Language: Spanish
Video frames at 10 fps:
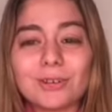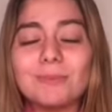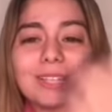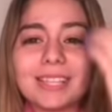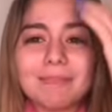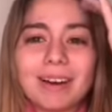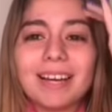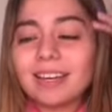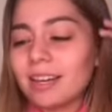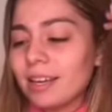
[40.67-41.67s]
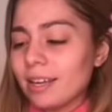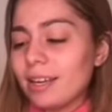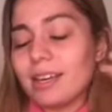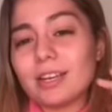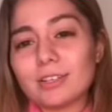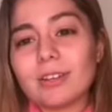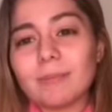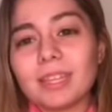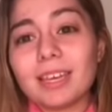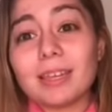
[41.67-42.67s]
como el de MAC, eh,
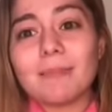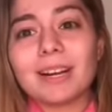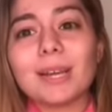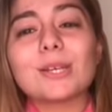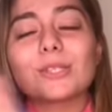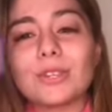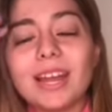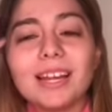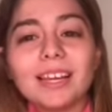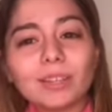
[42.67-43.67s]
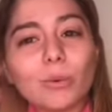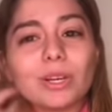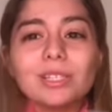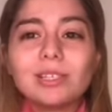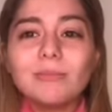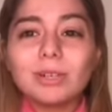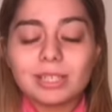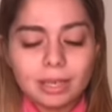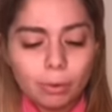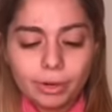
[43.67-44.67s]
solamente que de marca nacional y está buenísimo.
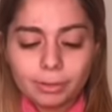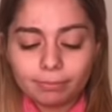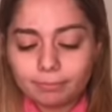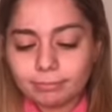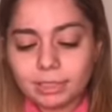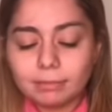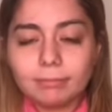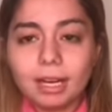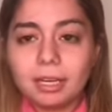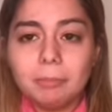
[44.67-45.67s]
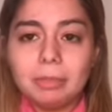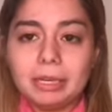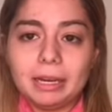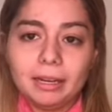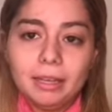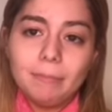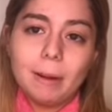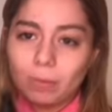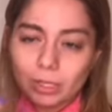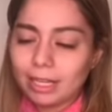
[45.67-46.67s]
Así que bueno, sin más que explicar,
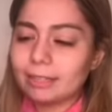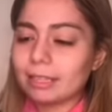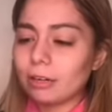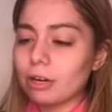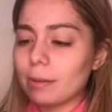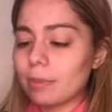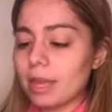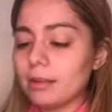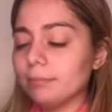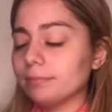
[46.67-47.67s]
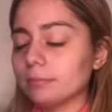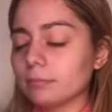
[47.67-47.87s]
vamos a hidratarnos la piel.